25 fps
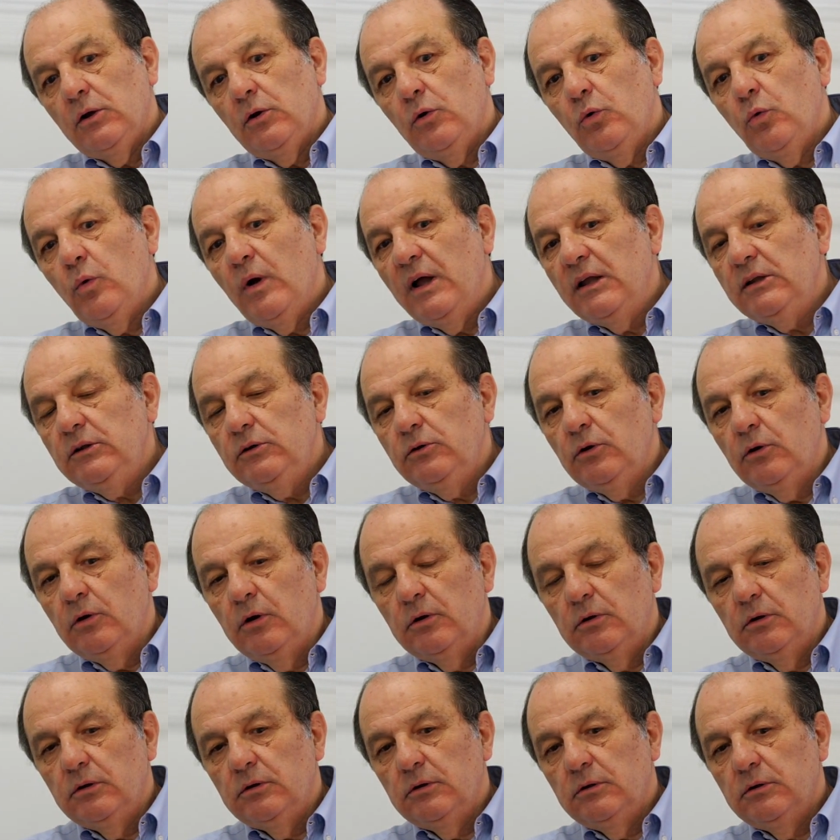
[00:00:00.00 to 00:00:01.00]

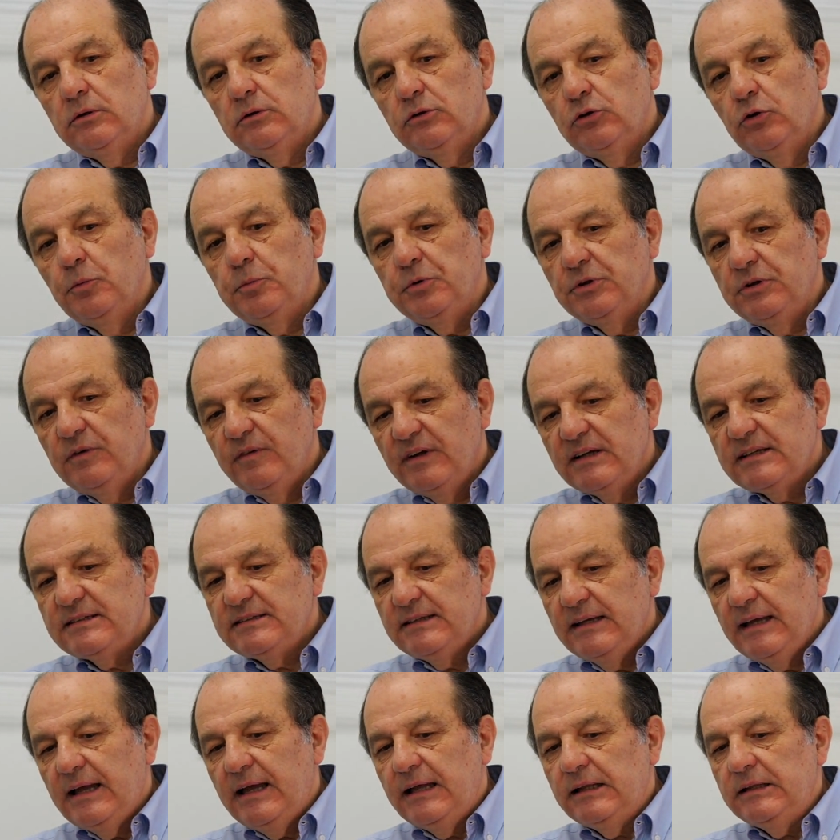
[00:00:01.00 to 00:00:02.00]
Quando dopo
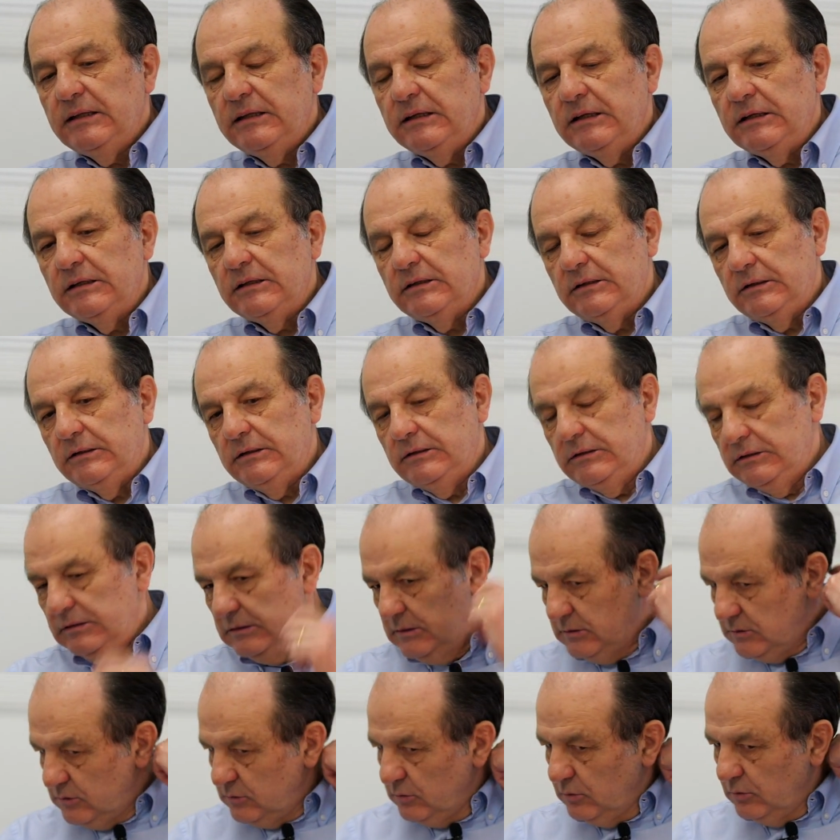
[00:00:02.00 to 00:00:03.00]
diversi anni
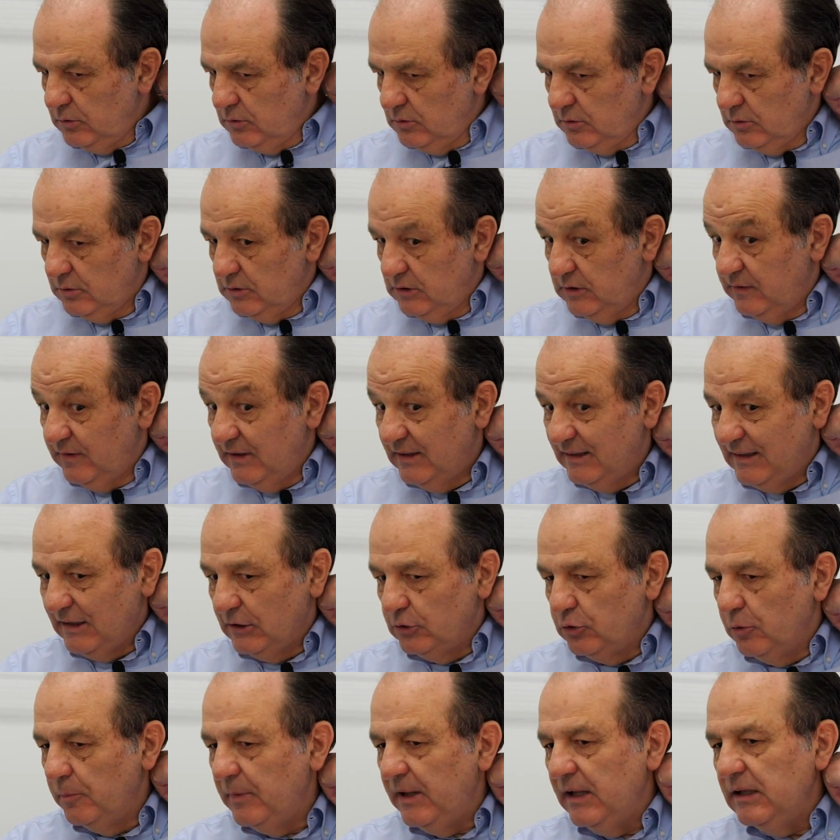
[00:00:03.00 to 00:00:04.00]
sono
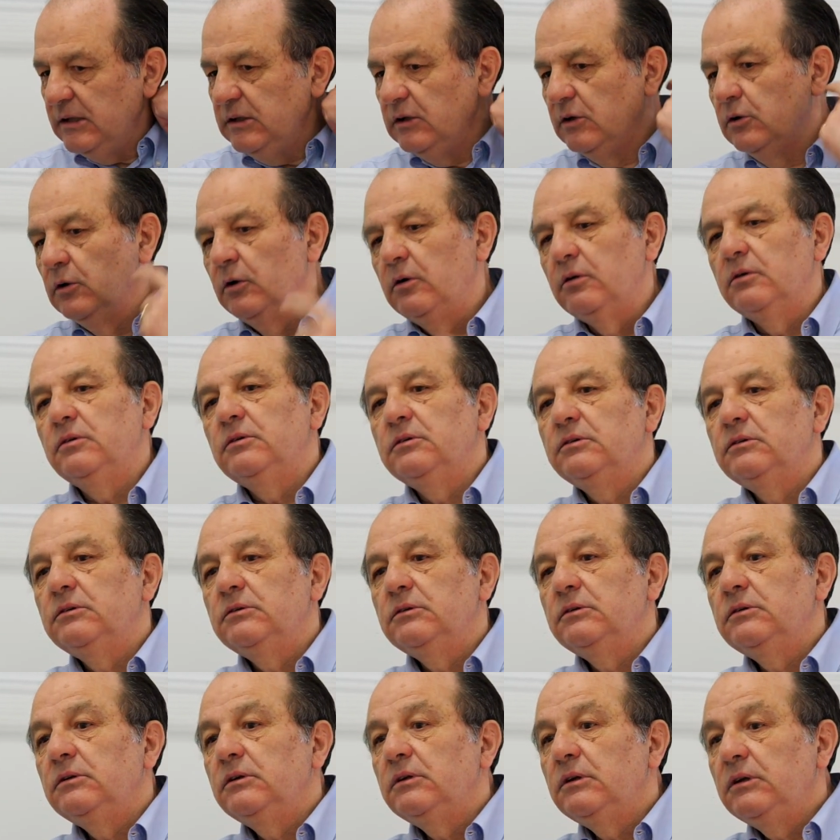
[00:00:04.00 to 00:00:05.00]
diventato medico,
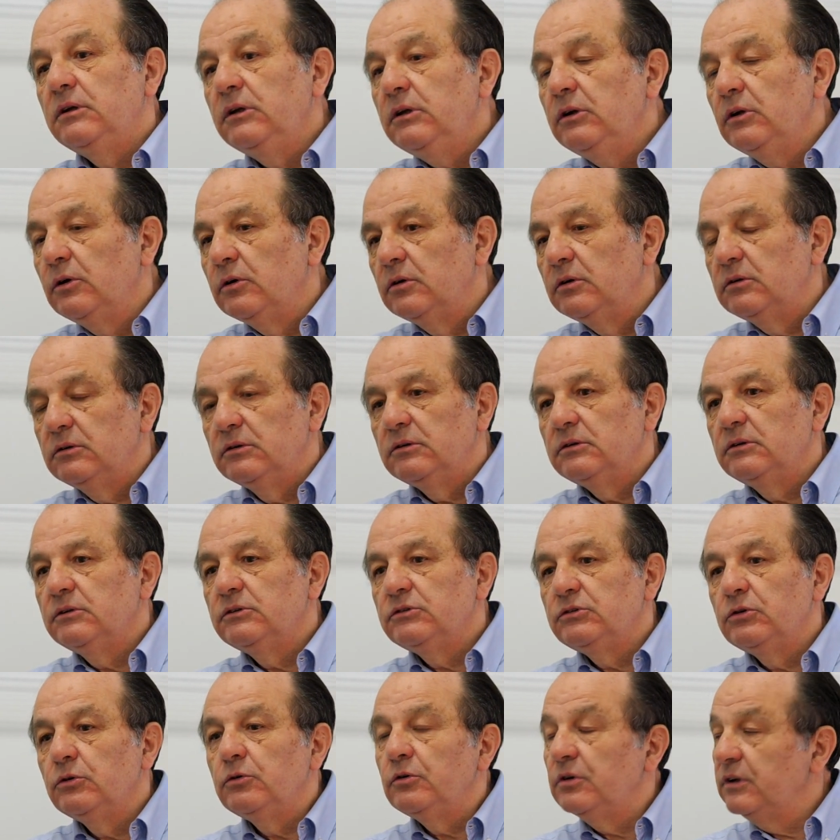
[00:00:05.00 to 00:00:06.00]
io
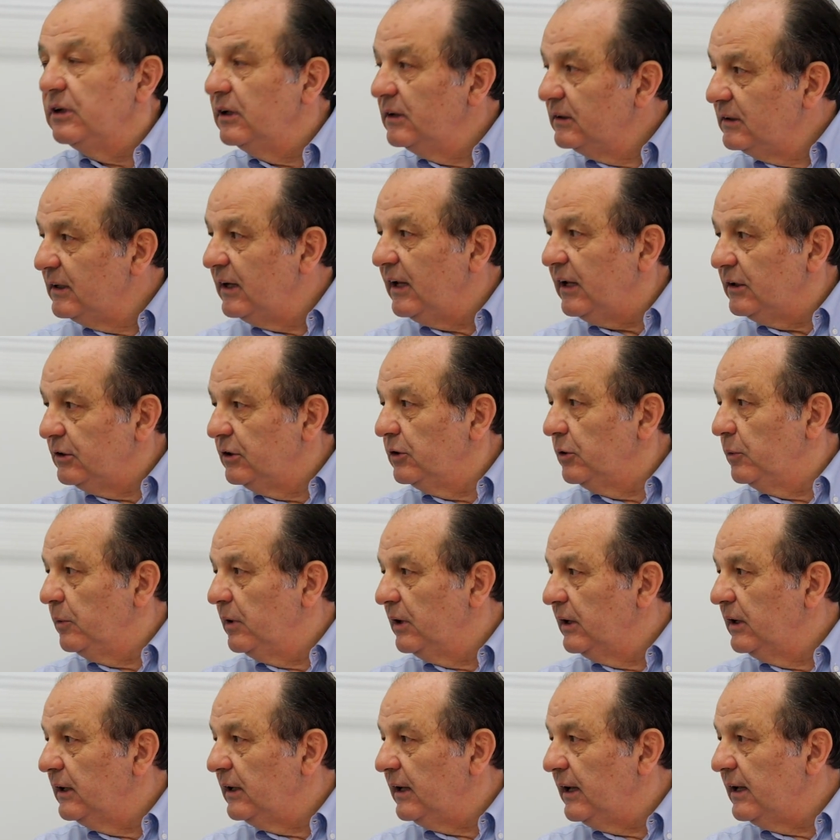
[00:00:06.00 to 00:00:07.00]
sono rientrato in
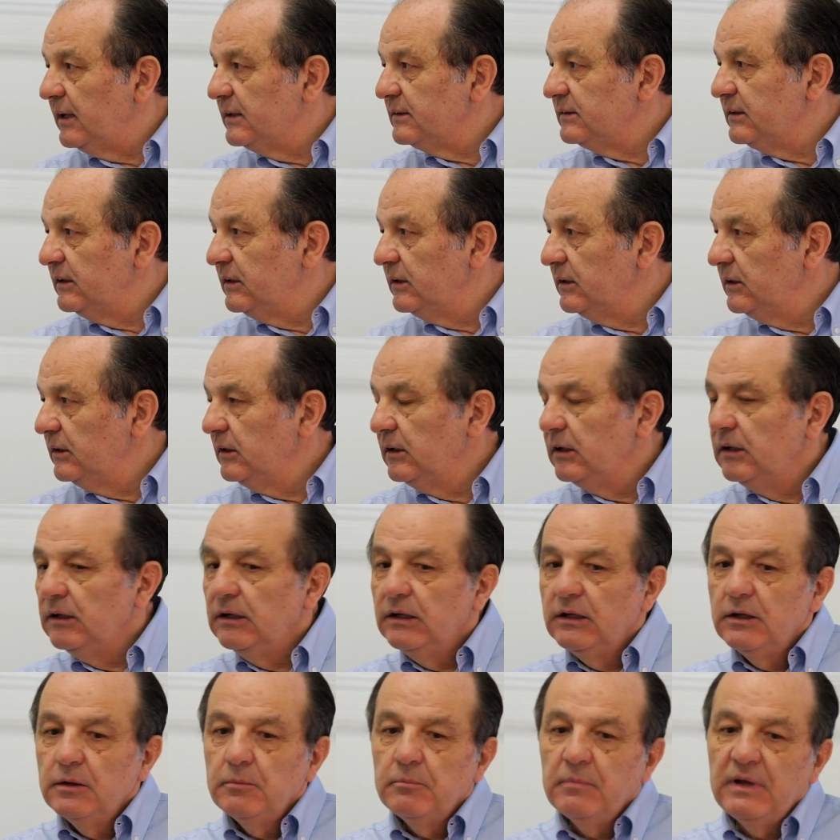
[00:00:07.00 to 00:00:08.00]
quelle case,
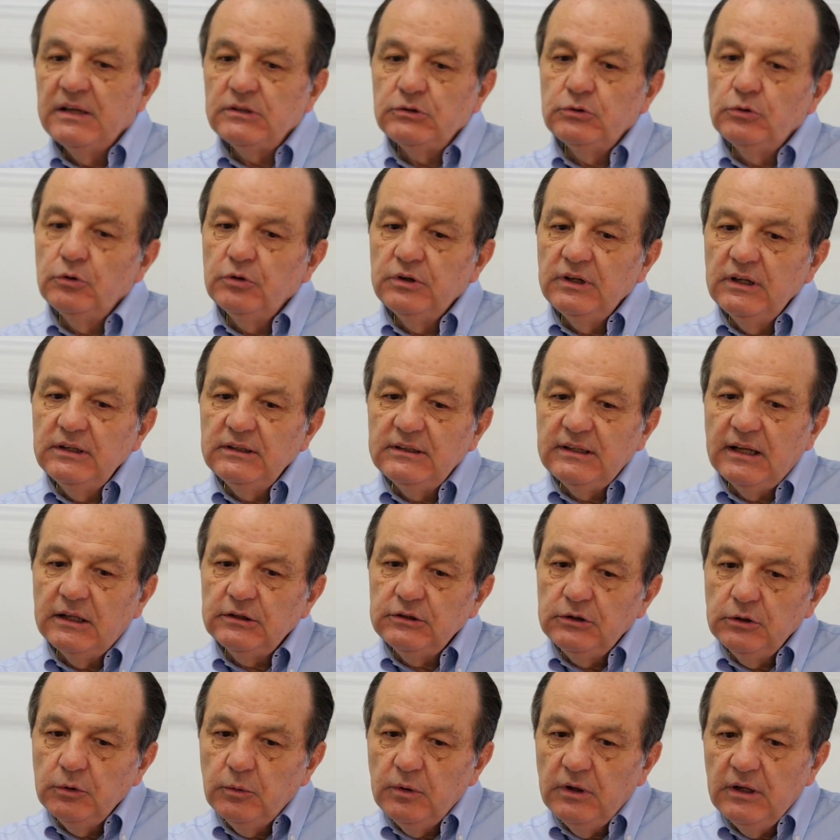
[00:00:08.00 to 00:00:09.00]
ma sono
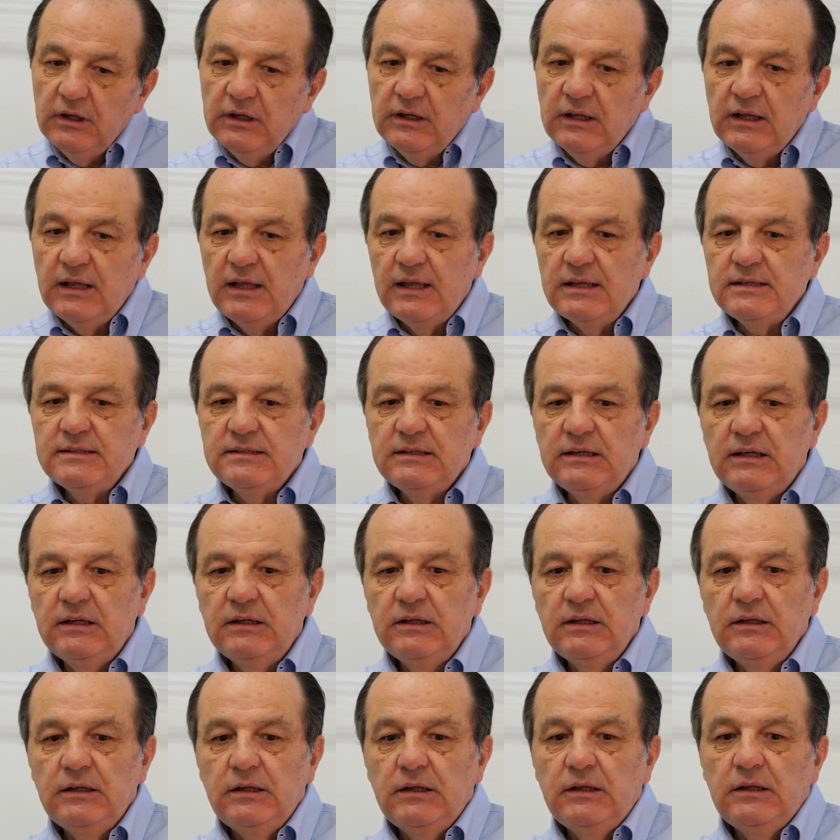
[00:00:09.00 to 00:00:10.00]
rientrato in quelle
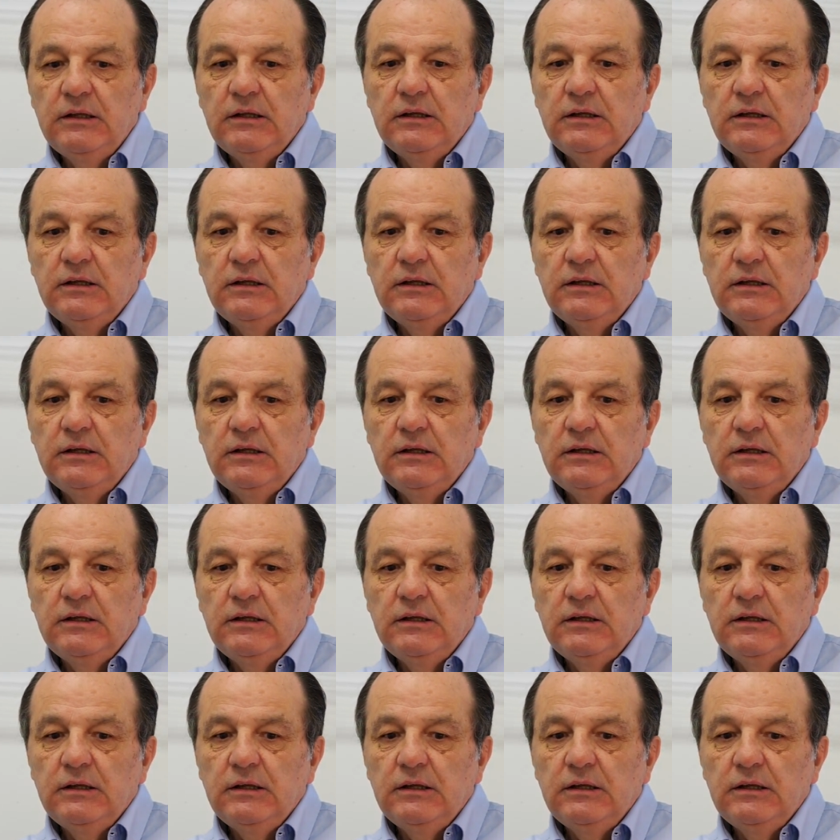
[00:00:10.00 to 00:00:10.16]
case